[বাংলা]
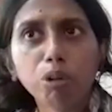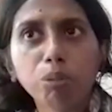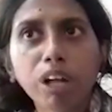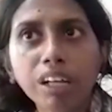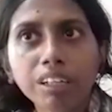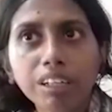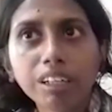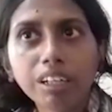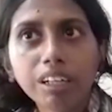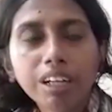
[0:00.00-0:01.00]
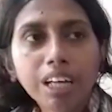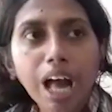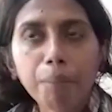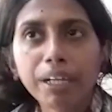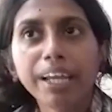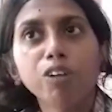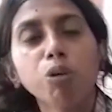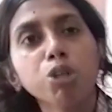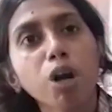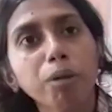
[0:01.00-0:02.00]
বলবো না আমাকে
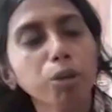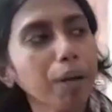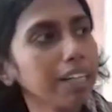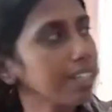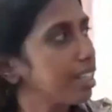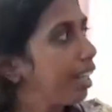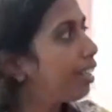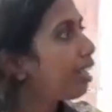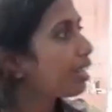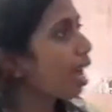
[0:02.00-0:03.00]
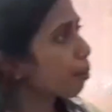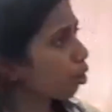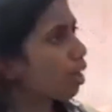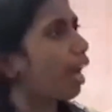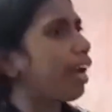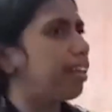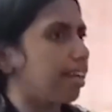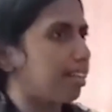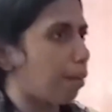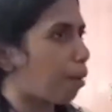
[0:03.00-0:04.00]
এরকম সংবাদ পাঠাইছে যে আমি তো ঢাকায়
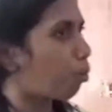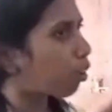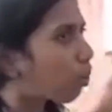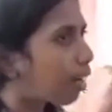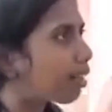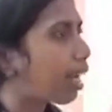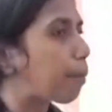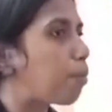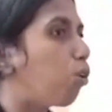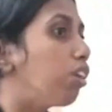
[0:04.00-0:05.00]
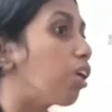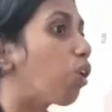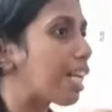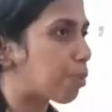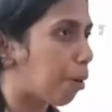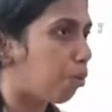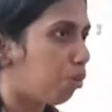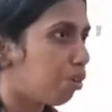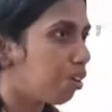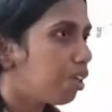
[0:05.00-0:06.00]
থাকি আমার বোনটা ওখানে থাকে আমার বোনদেরও লাশ পাবো
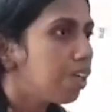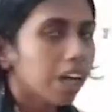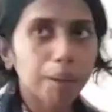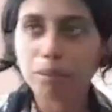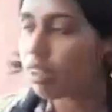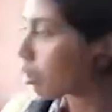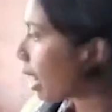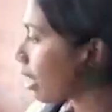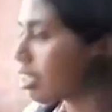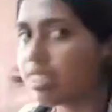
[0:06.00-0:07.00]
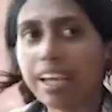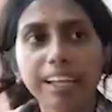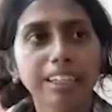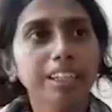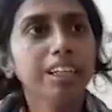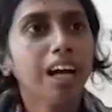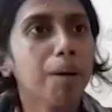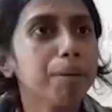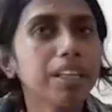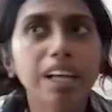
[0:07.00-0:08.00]
আমি ওদেরকে ডাকছি যে
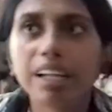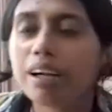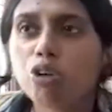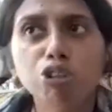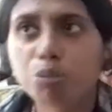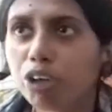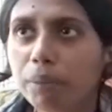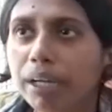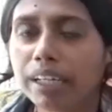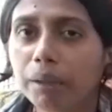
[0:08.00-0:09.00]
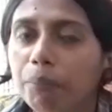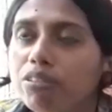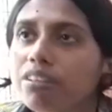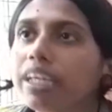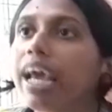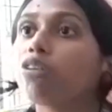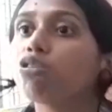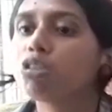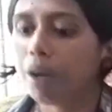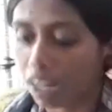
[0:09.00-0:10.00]
আমি কি তাইলে আর খুঁজবো না মারে বলছে যে কেন
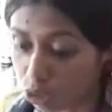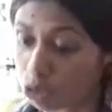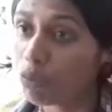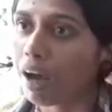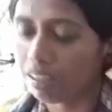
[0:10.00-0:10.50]
খুঁজবা না খুঁজবা